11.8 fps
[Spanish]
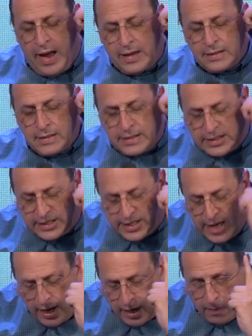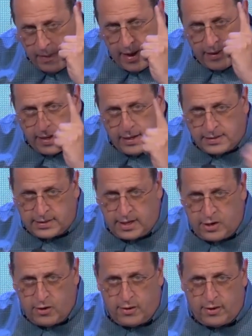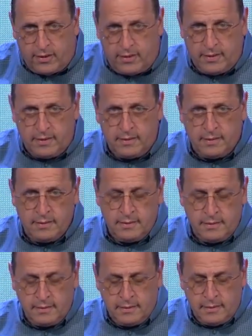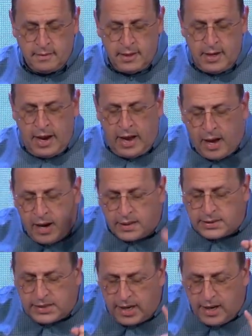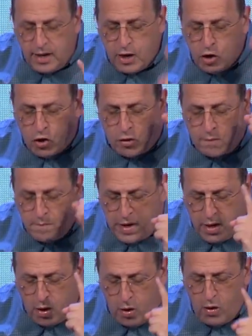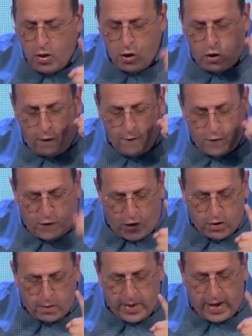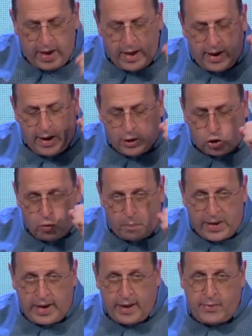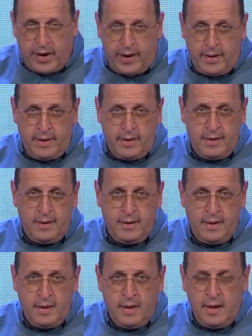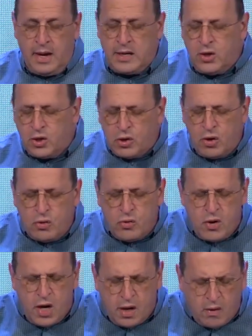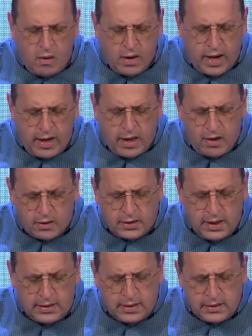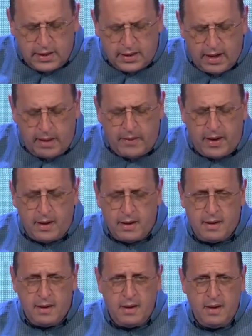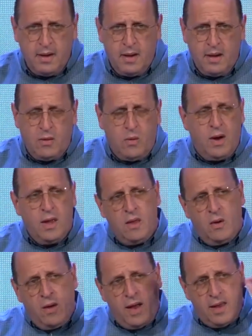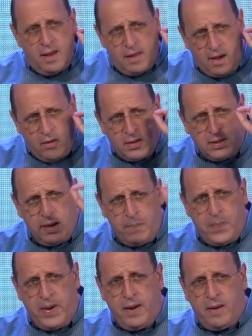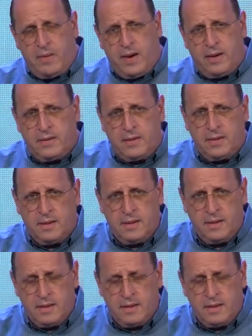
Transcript: la sierva del Señor. Hágase conmigo conforme a tu palabra. Eso es lo único que Dios necesitaba. Cuando ella dijo esas palabras,